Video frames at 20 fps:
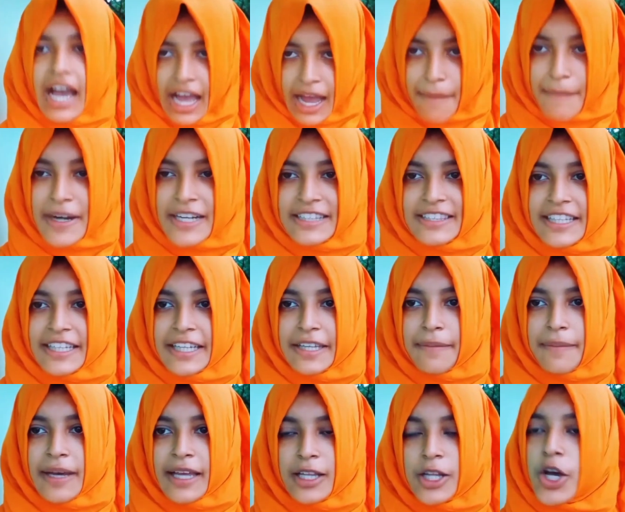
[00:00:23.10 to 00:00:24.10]
আমার থেকে
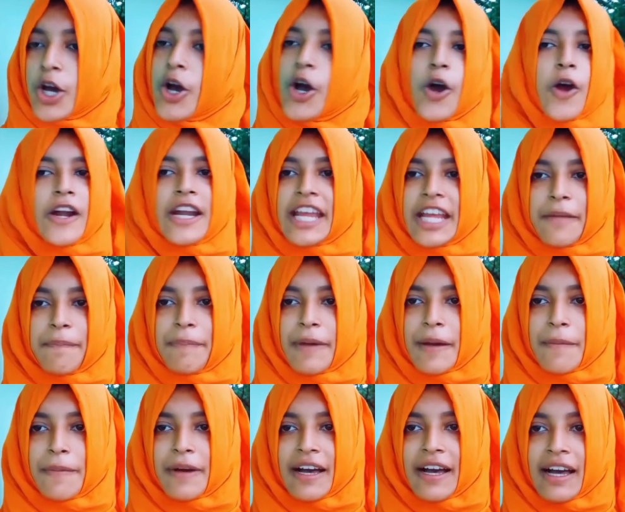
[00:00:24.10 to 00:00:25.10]
ভালো অনেক
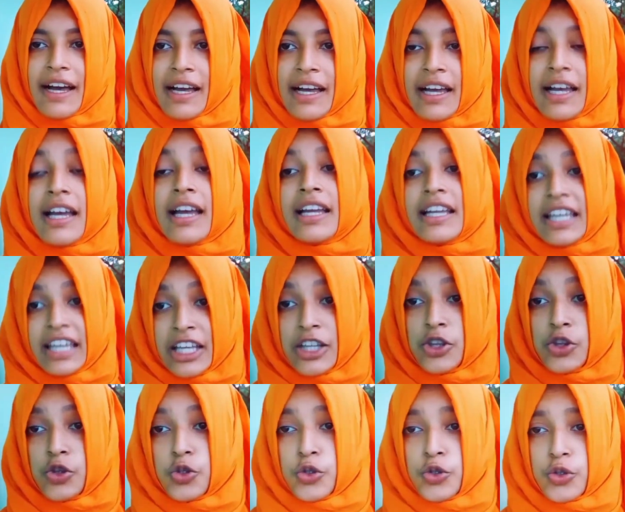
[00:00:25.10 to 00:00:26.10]
পাবা
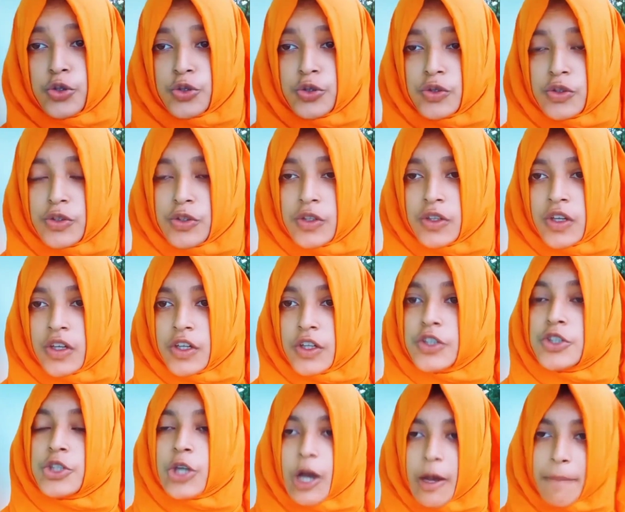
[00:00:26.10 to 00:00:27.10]
কিন্তু
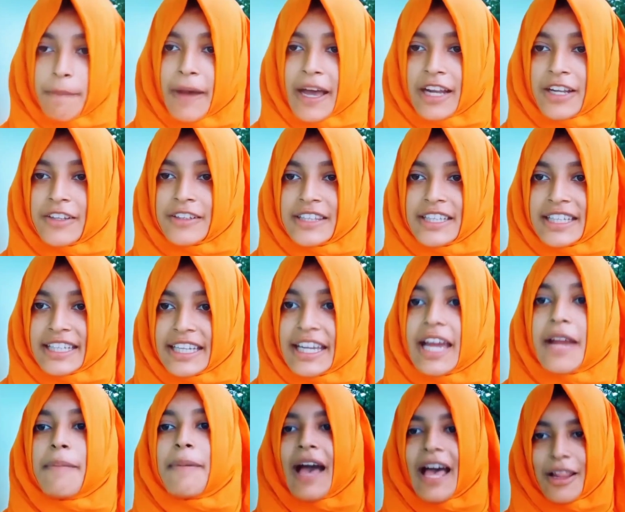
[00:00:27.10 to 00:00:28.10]
সব ভালোতে কি
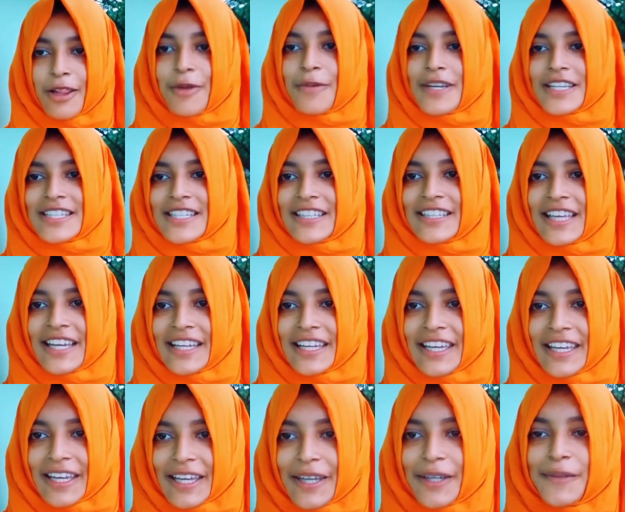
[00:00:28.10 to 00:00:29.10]
আর ভালোবাসা
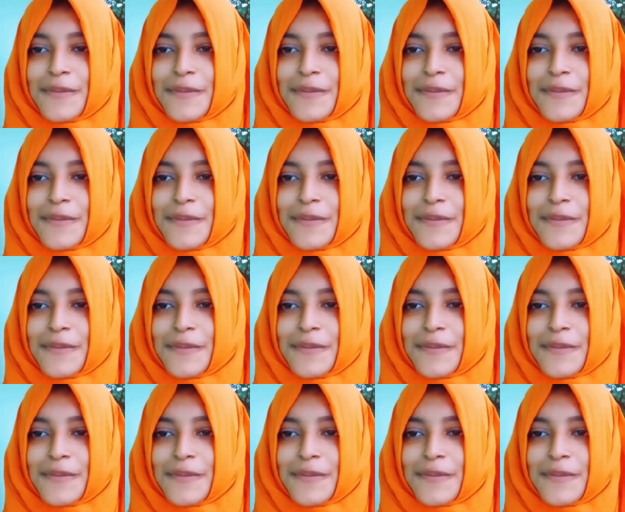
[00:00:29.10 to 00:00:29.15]
থাকে